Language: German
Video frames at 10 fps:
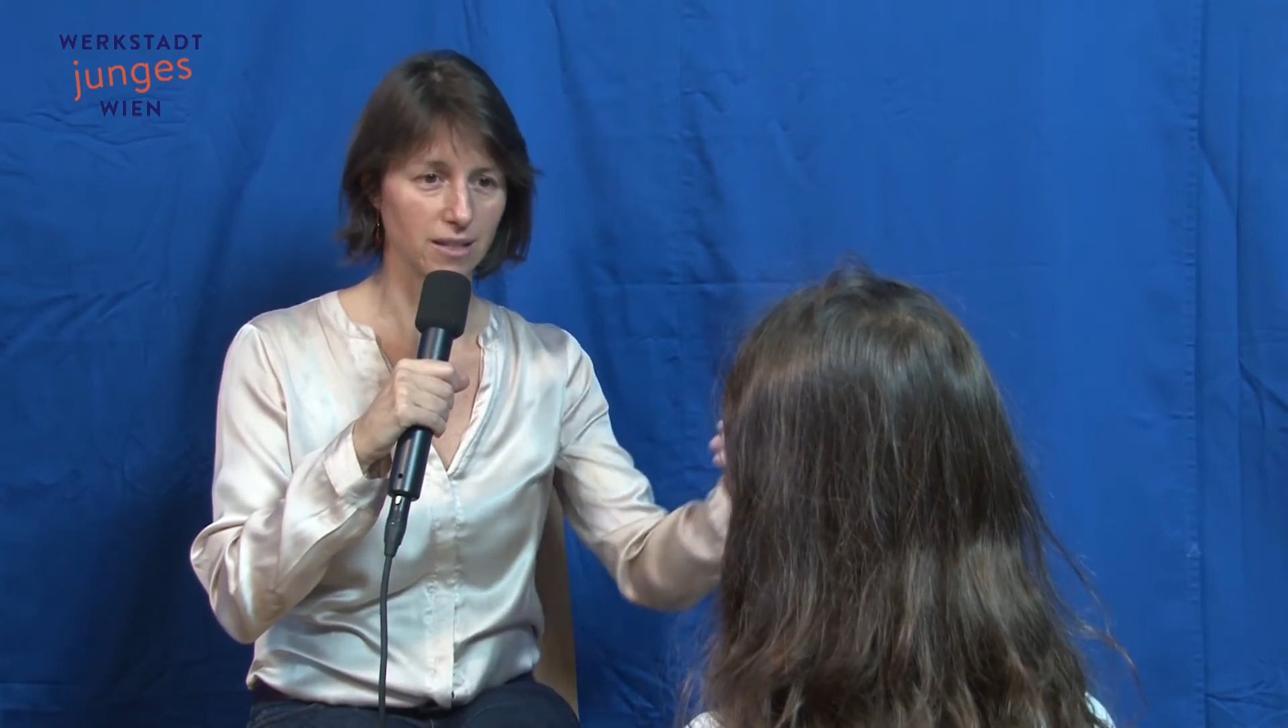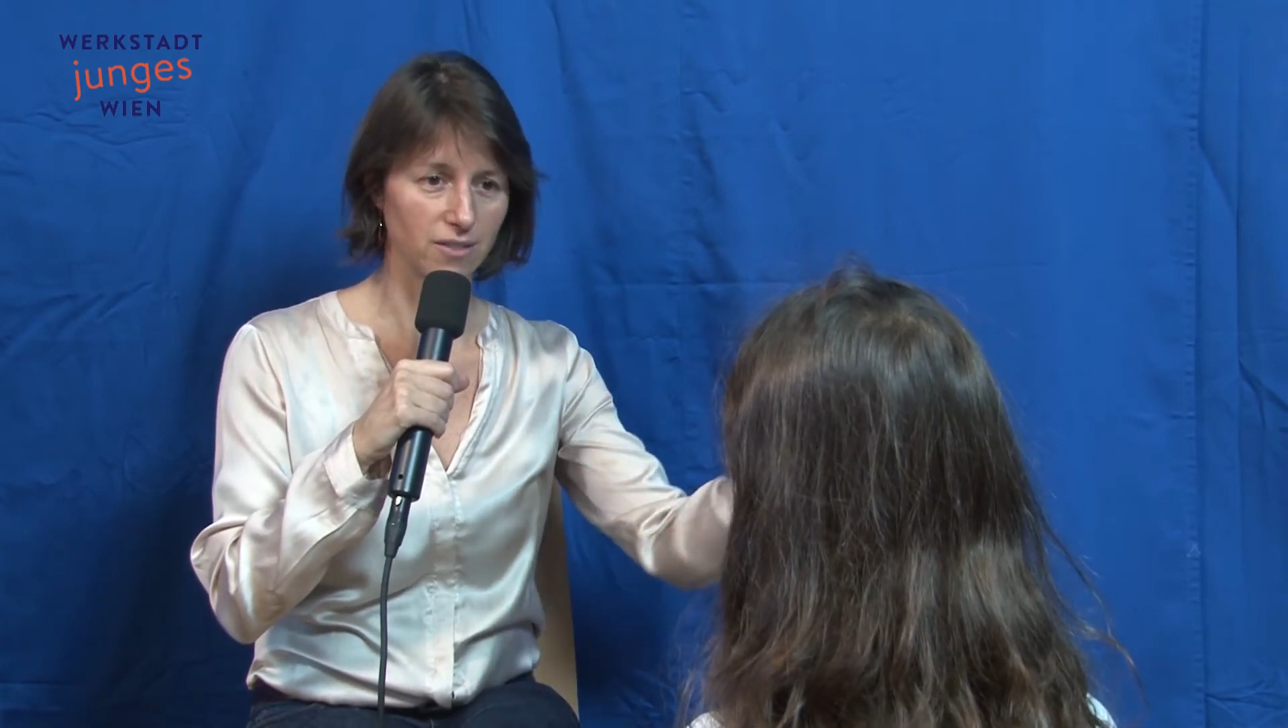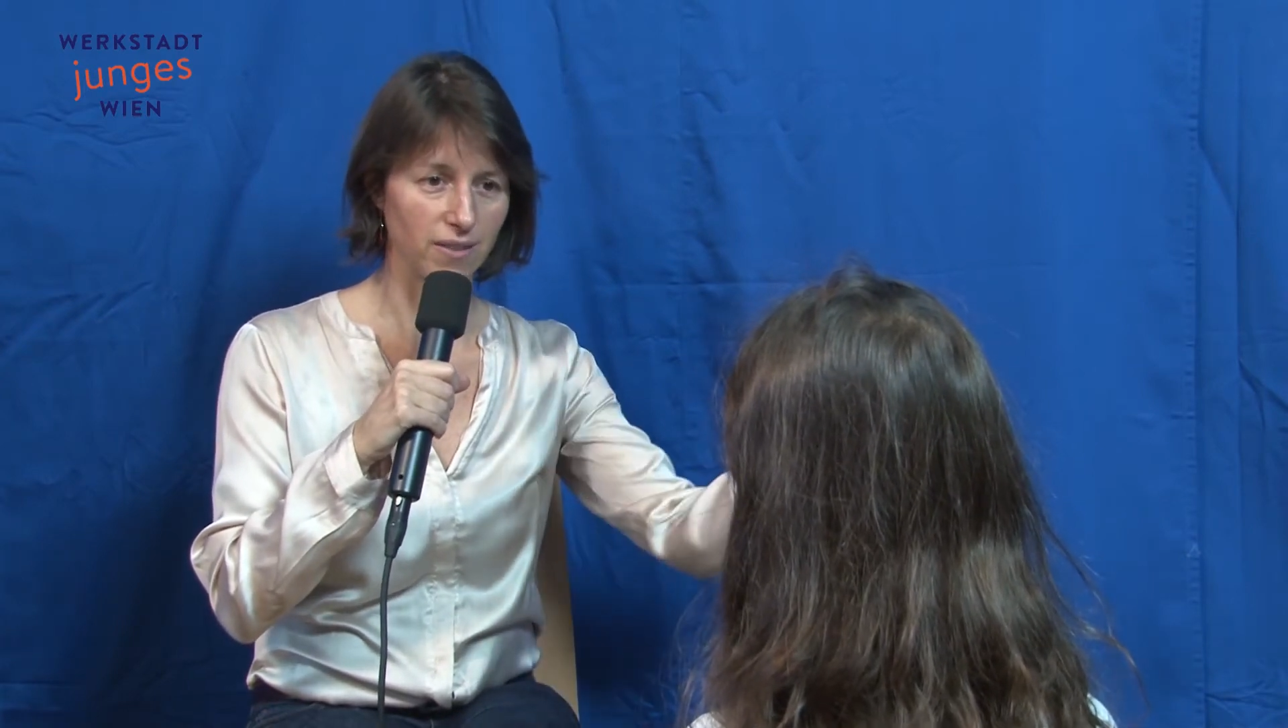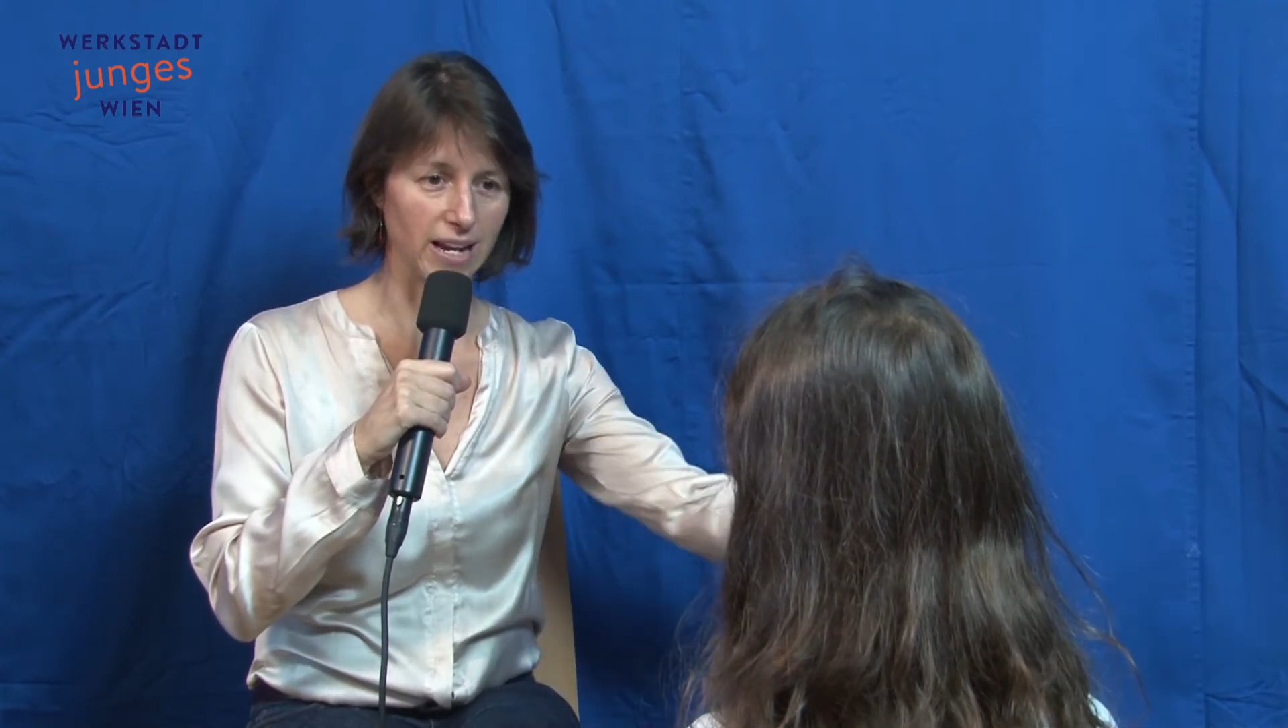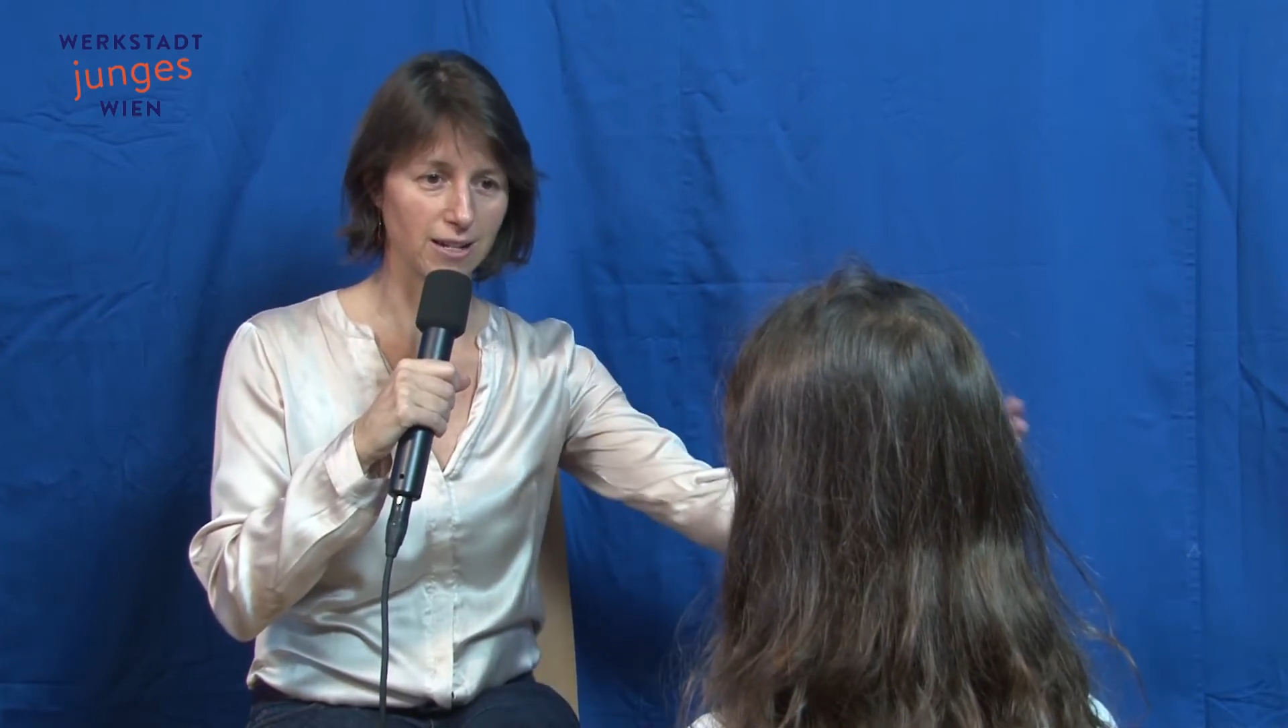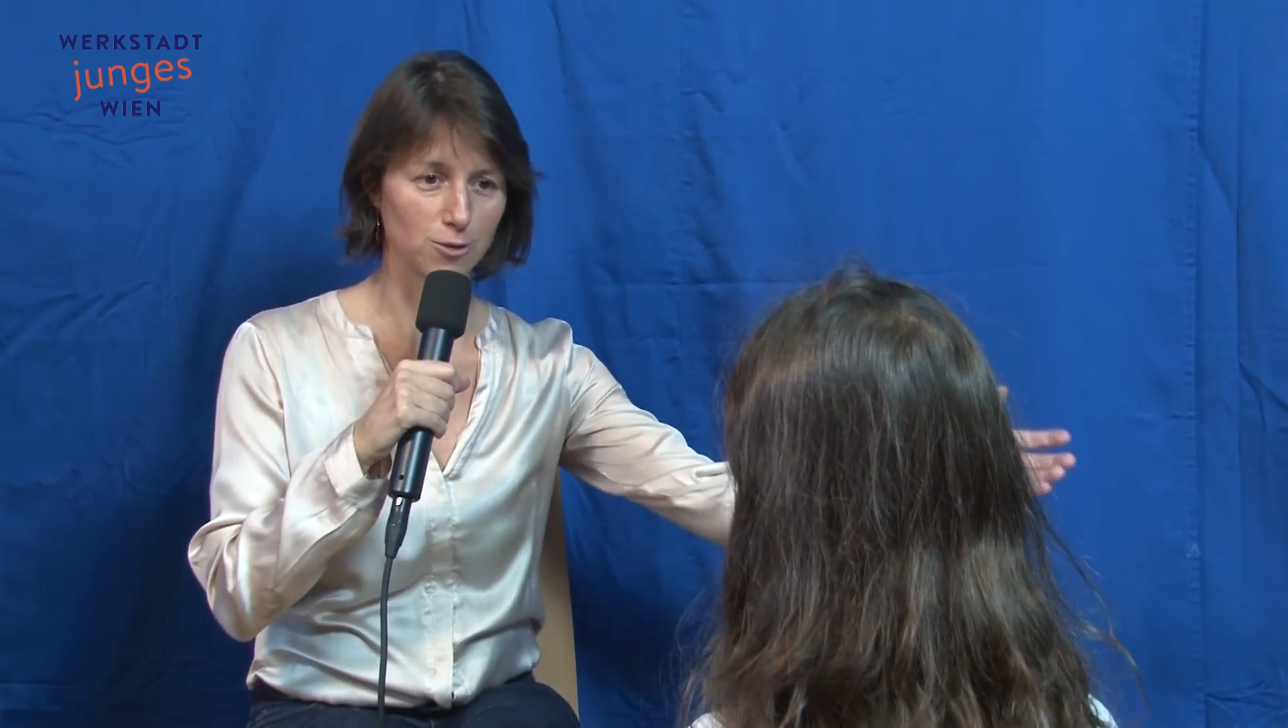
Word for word: Quellen